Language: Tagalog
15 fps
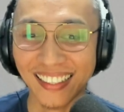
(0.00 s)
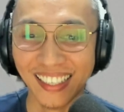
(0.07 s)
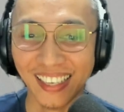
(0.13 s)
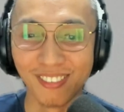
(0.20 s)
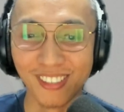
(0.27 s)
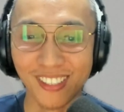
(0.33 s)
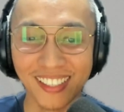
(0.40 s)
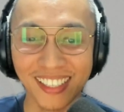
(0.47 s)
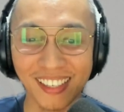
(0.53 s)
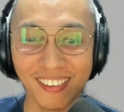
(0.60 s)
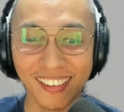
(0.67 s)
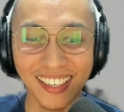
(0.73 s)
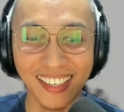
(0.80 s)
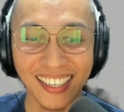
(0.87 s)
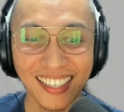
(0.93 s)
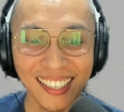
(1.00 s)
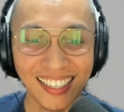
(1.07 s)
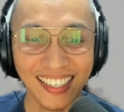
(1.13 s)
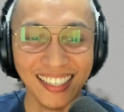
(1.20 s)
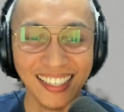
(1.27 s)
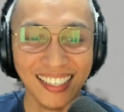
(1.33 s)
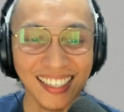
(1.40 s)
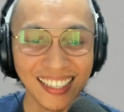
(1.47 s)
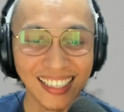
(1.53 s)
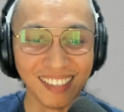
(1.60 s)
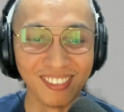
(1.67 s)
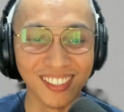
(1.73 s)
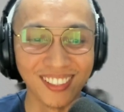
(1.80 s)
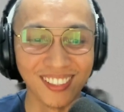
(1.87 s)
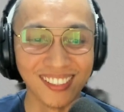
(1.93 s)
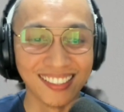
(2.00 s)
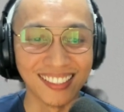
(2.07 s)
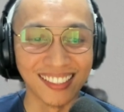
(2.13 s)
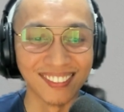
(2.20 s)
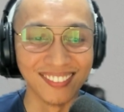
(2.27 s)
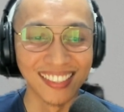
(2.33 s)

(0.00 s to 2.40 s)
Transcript: yung... If, mm-hmm. if you're good at something eh.